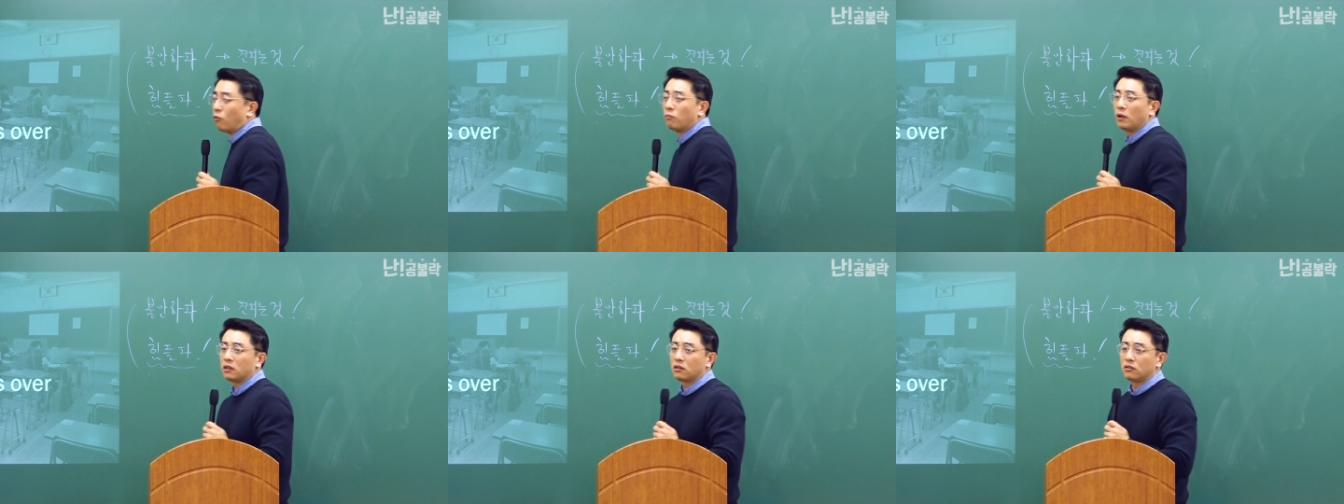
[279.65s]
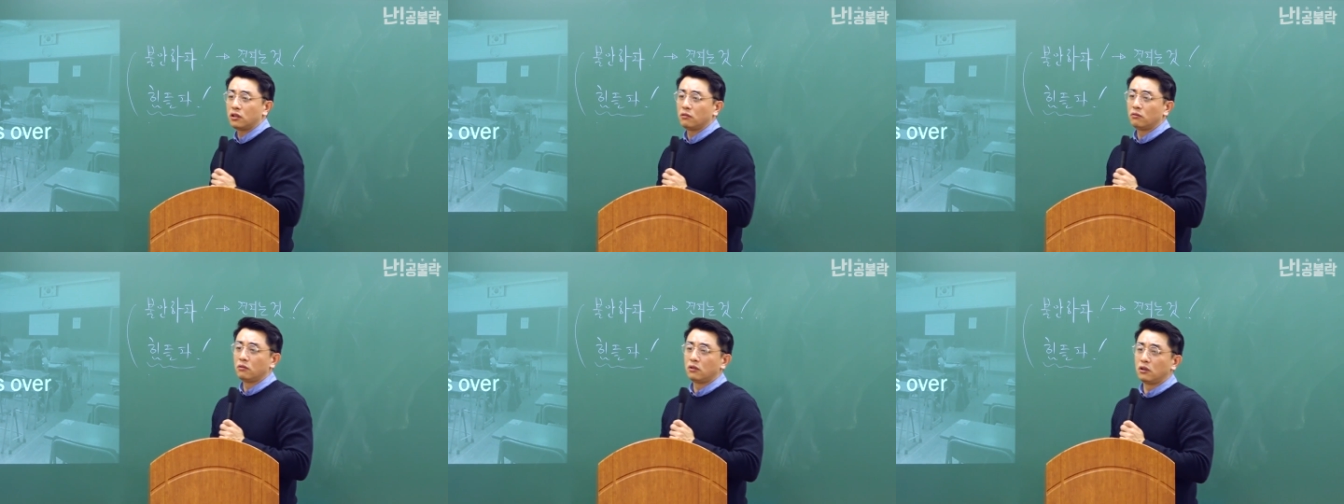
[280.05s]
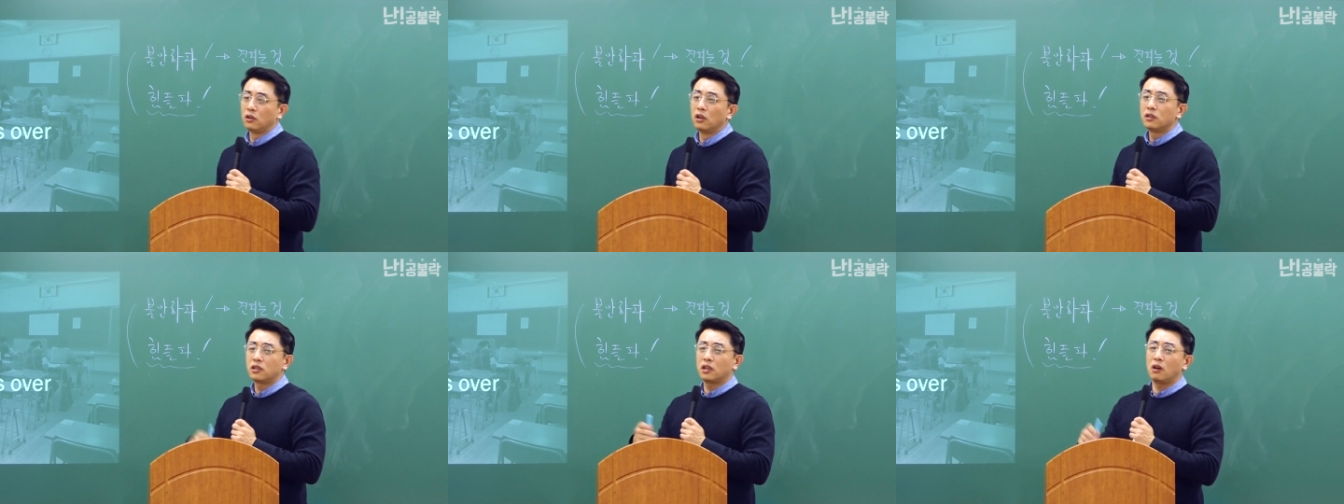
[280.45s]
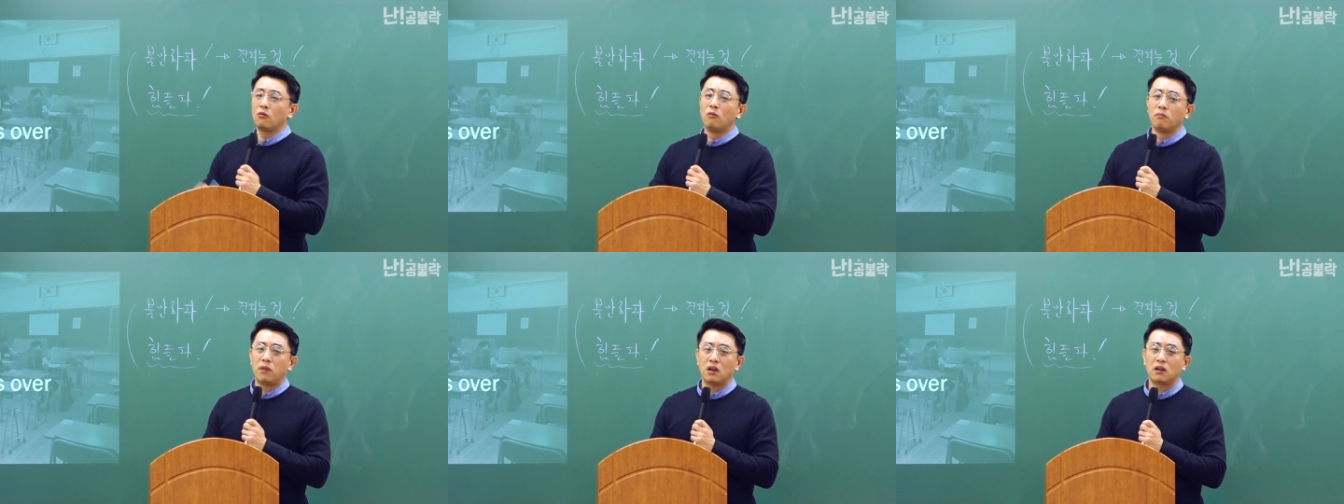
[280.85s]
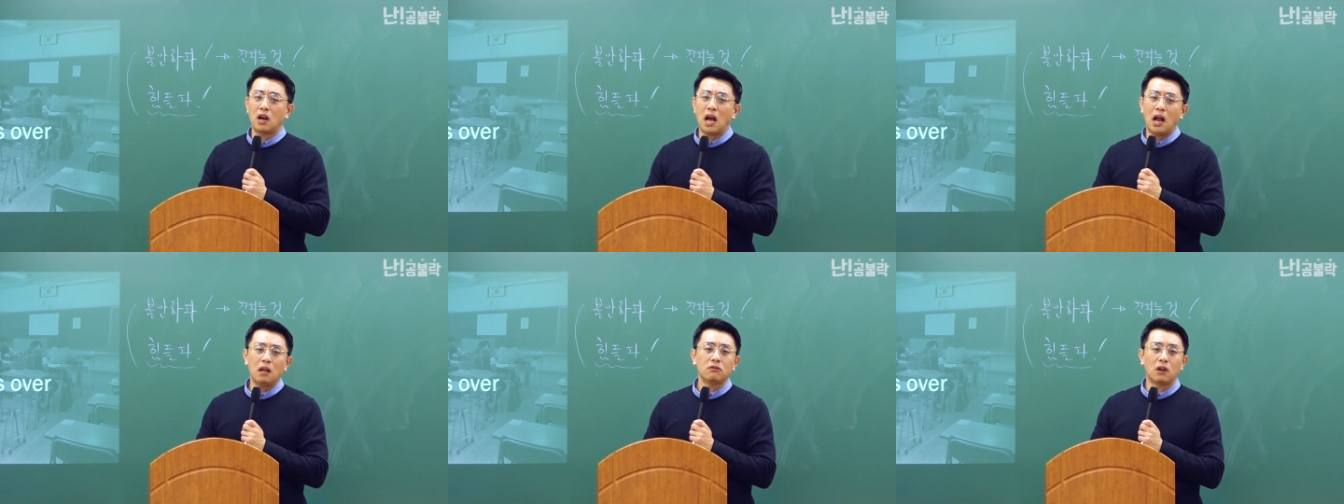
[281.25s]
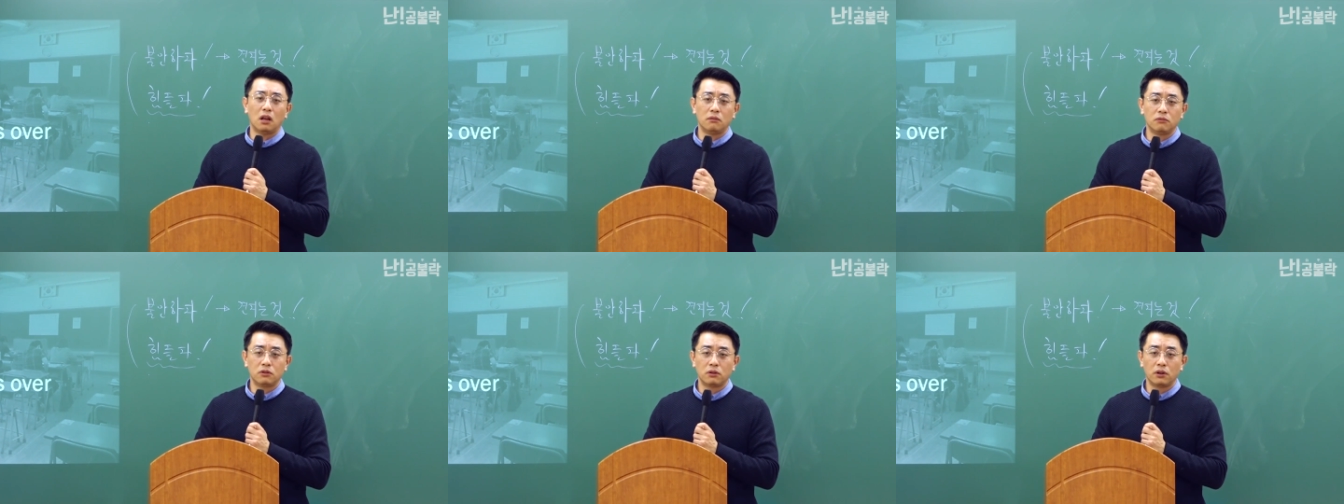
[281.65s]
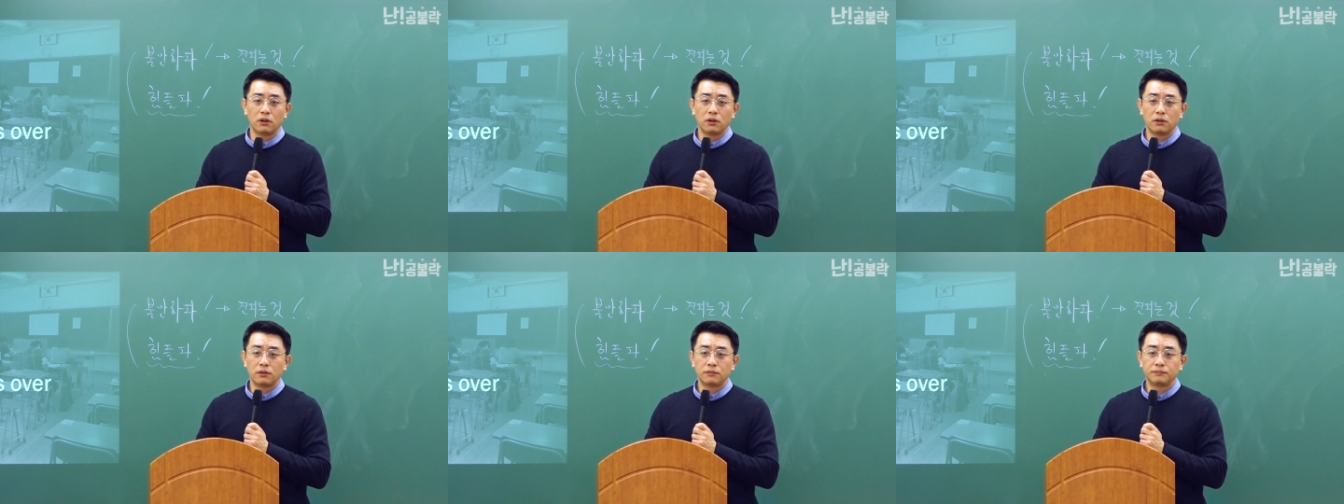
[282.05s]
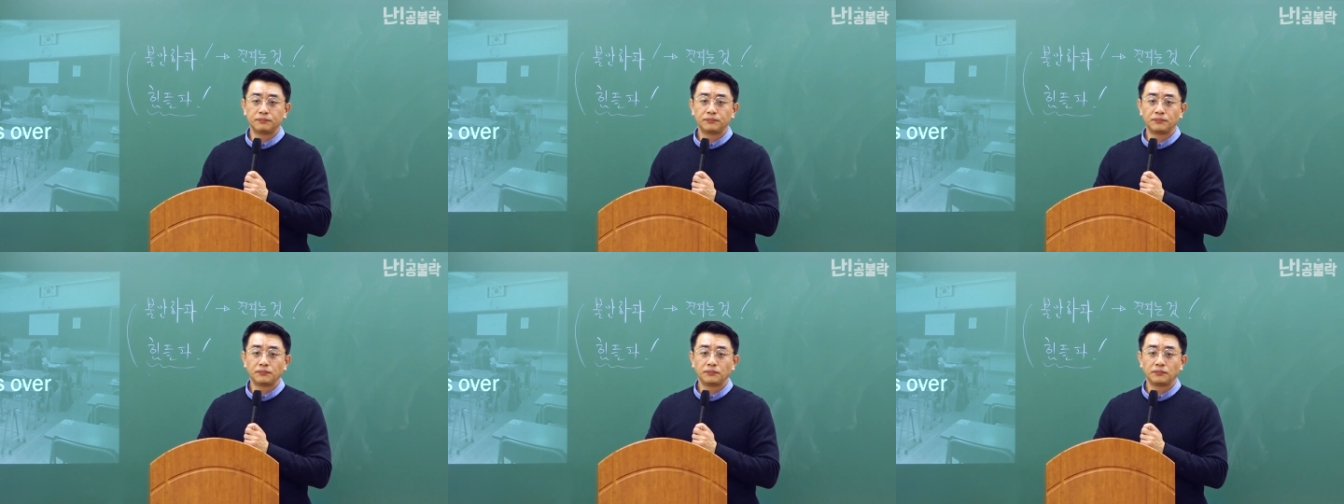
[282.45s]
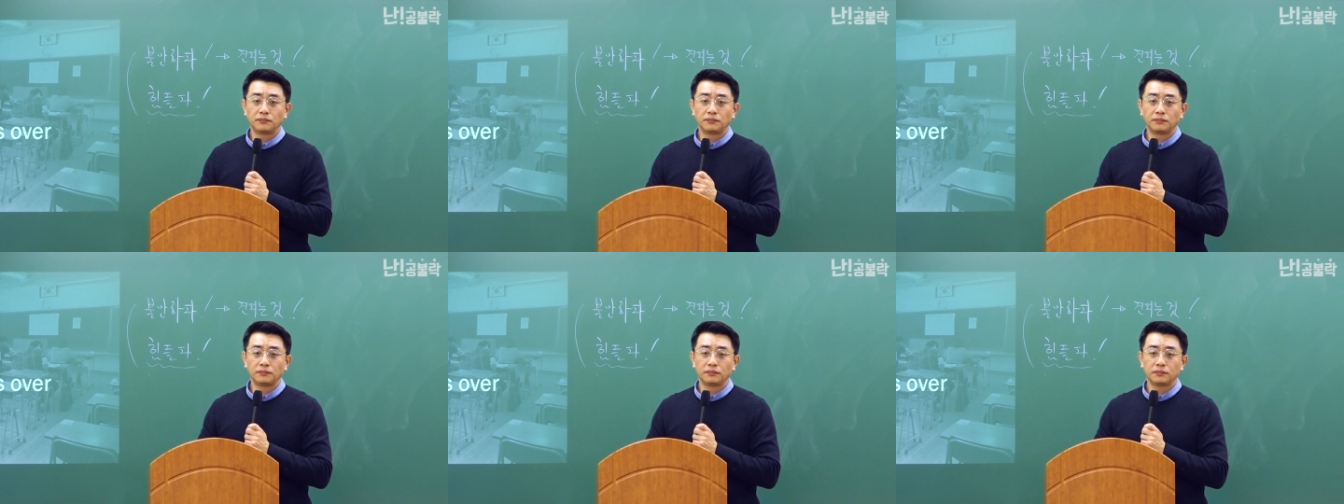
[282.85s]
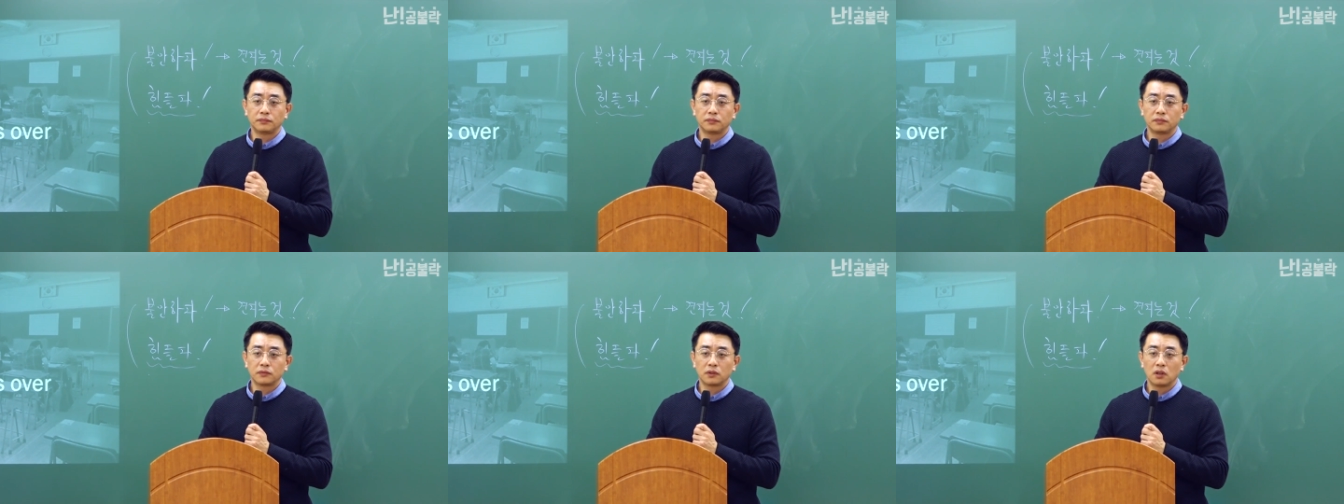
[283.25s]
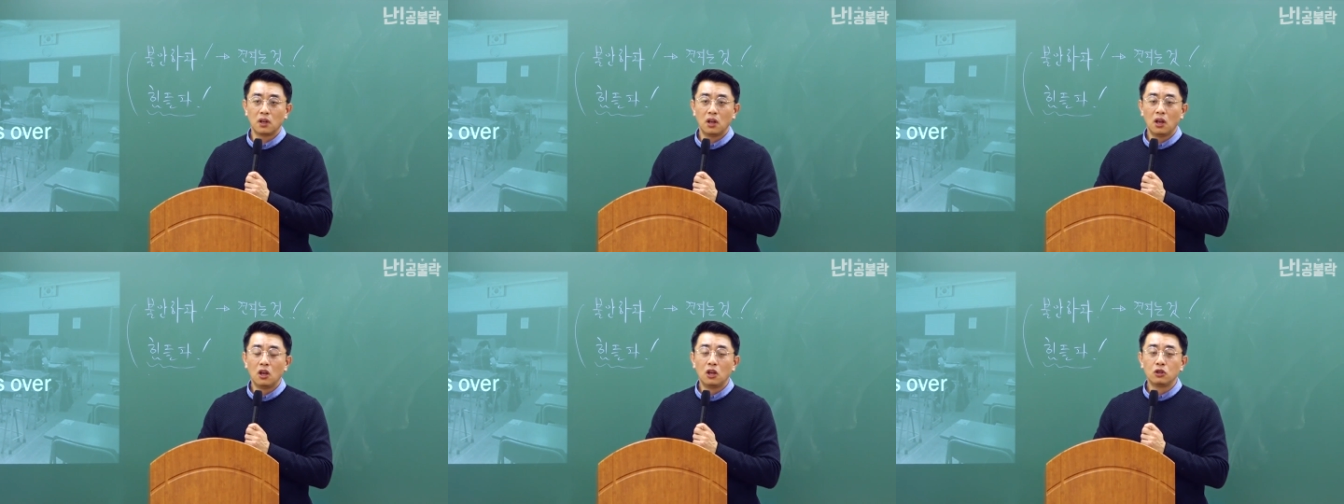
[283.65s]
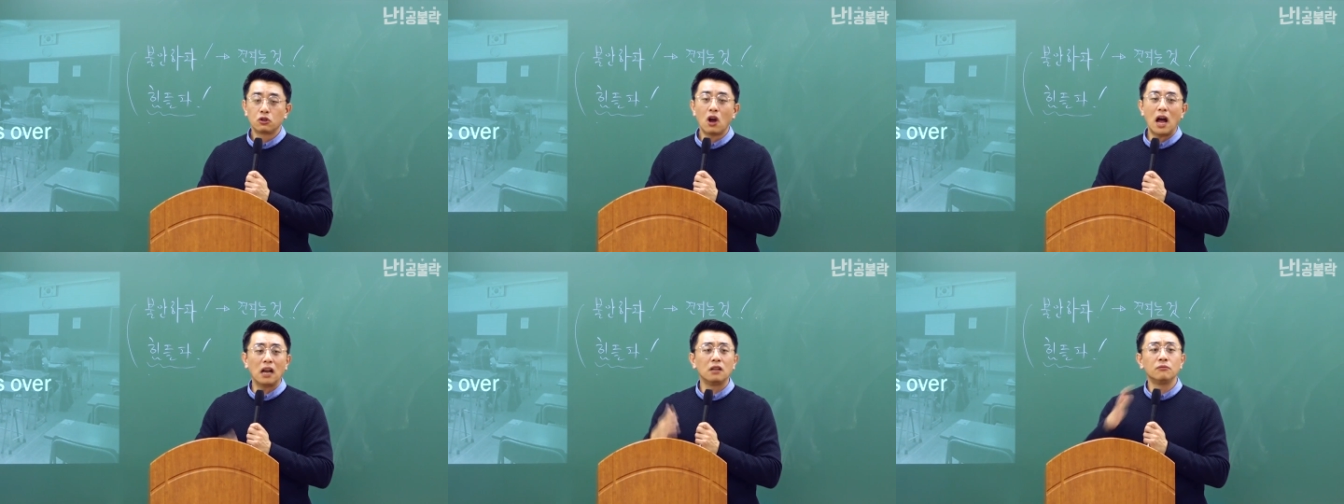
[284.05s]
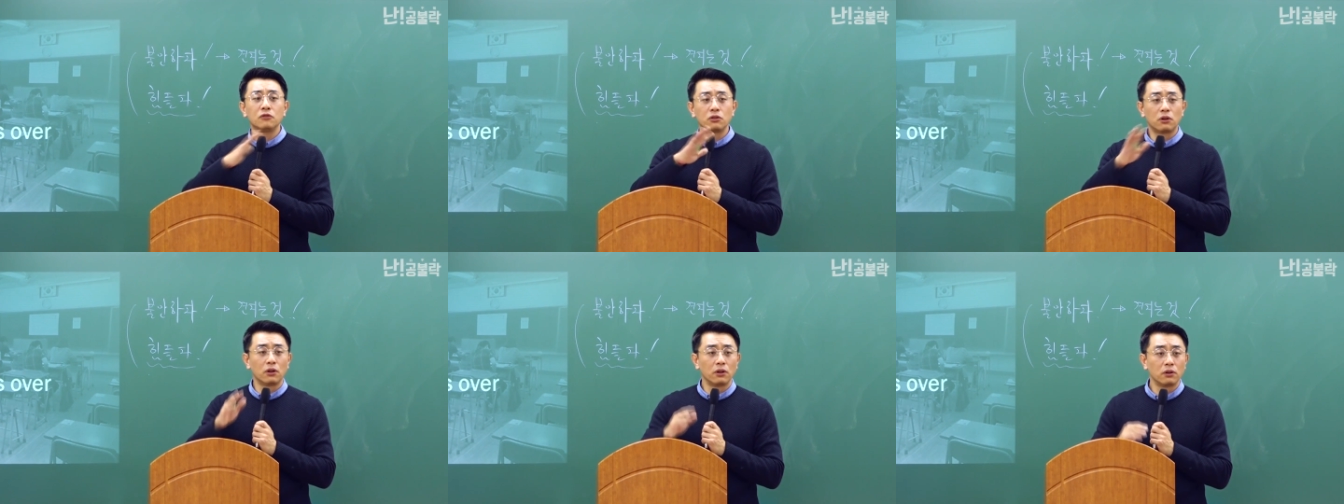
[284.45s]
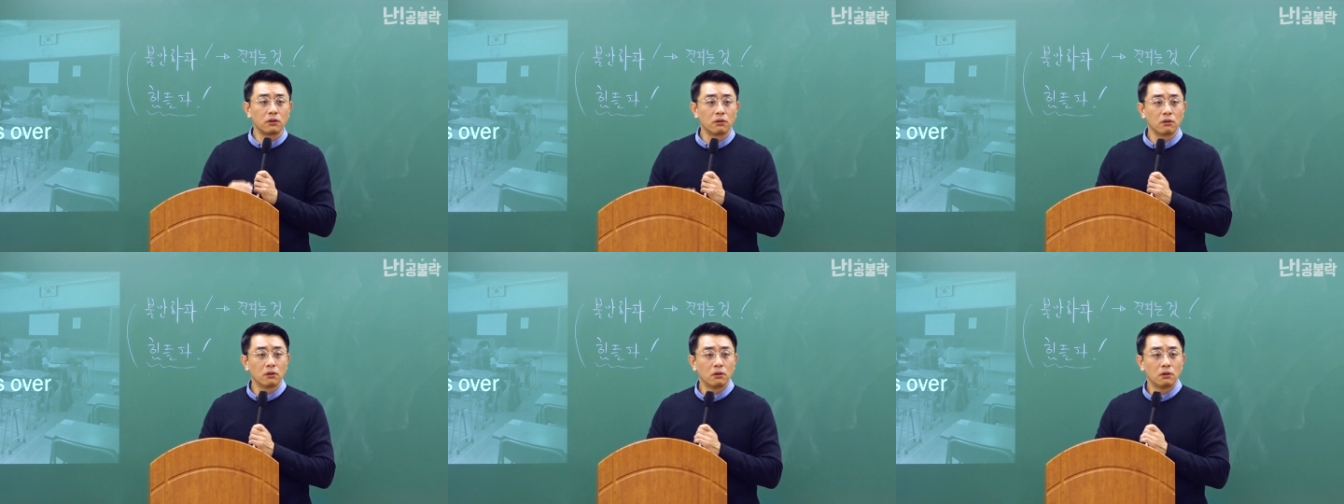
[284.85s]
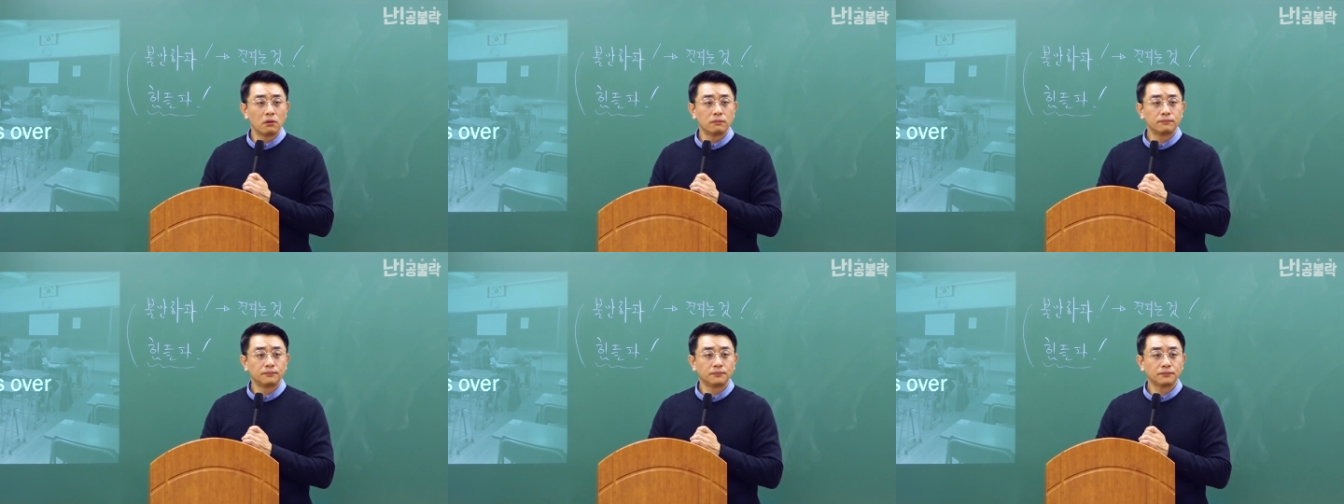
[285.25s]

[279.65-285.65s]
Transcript: 공부했던 친구들 10시간 공부하는 거 하나도 안 힘들어요. 음. 저안 힘들어요, 그런 거.